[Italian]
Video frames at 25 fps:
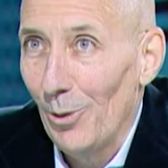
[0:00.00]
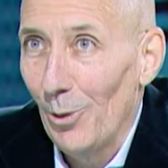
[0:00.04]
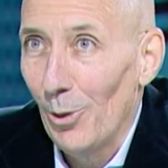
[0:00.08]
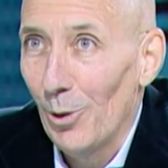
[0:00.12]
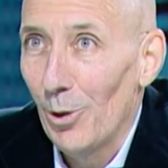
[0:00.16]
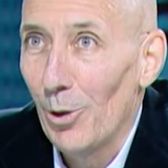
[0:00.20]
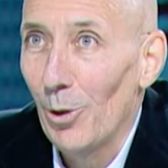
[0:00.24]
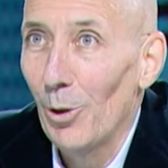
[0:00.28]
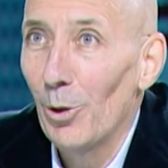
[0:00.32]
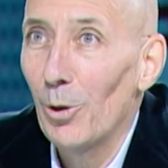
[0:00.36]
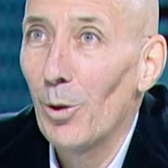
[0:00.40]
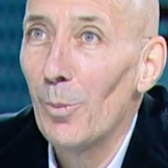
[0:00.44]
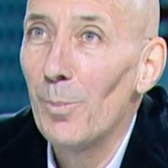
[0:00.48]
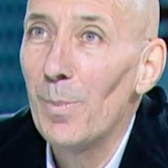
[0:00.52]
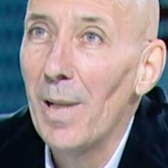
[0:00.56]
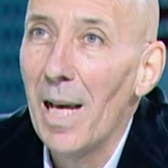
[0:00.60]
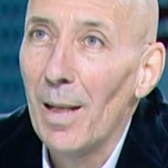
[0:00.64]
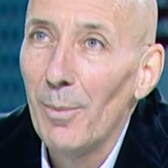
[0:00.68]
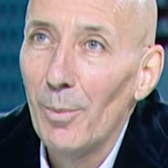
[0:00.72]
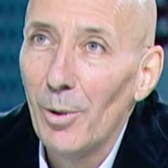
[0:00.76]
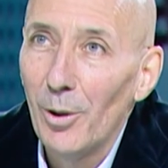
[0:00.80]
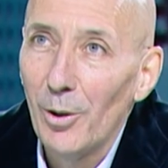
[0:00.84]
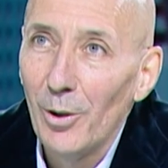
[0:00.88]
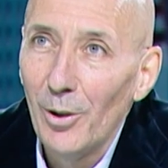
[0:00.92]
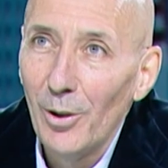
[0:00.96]
Non ce lo
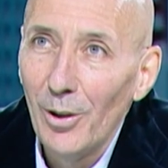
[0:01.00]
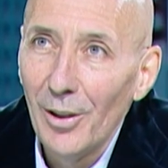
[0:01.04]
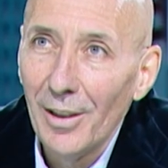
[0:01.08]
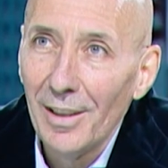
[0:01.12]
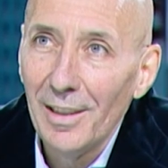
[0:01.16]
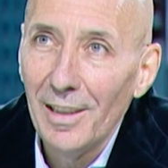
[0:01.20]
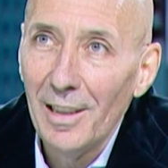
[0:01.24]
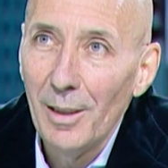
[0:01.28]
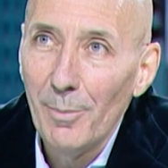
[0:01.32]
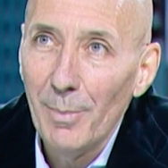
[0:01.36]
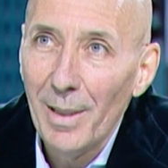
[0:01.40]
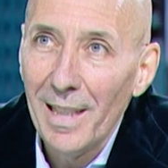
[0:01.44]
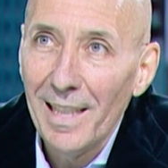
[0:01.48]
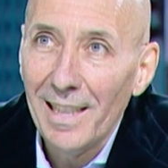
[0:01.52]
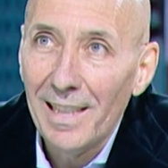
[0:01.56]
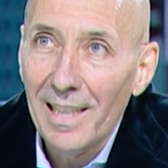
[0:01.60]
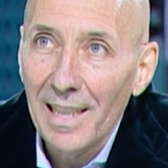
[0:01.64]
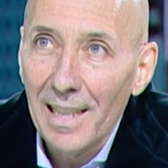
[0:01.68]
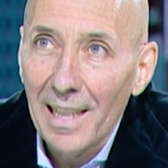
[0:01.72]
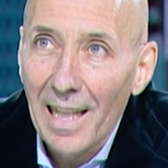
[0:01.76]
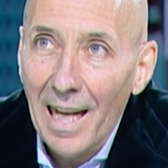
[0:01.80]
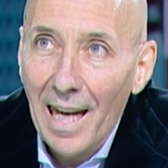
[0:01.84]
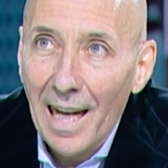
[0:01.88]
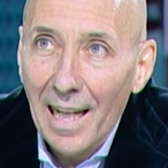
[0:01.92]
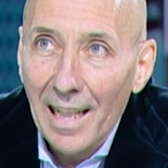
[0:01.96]
dobbiamo non
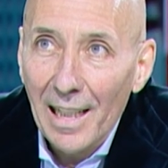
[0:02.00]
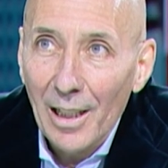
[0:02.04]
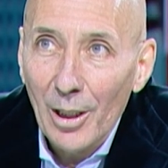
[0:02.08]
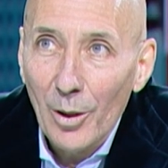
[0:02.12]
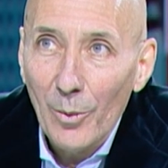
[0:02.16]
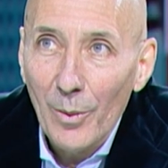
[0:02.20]
dimenticare